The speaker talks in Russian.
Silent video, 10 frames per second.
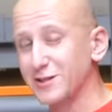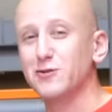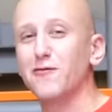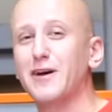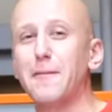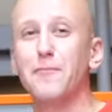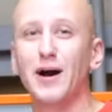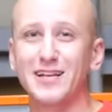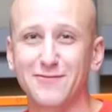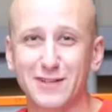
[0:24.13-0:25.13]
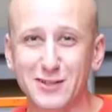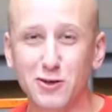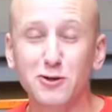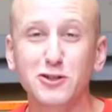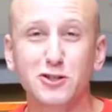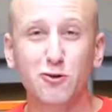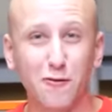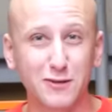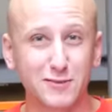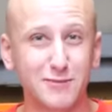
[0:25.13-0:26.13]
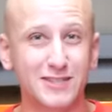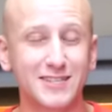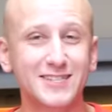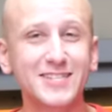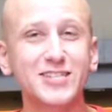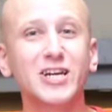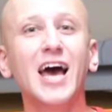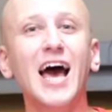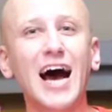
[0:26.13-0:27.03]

что в компании «АвтоСтронг» 180 тысяч